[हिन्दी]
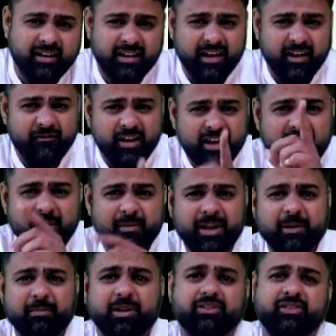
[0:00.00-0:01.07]
करेंगे वही
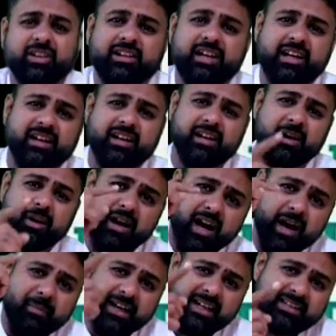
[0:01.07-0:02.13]
हमारे बच्चे देखकर
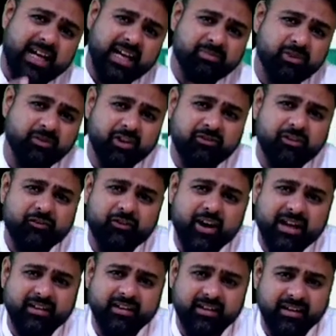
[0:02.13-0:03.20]
हमारे साथ भी वही
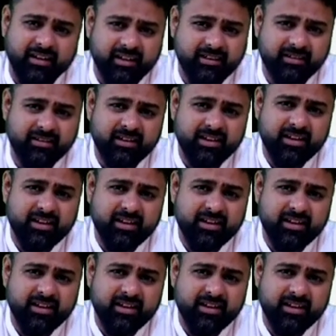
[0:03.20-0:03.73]
व्यवहार करेंगे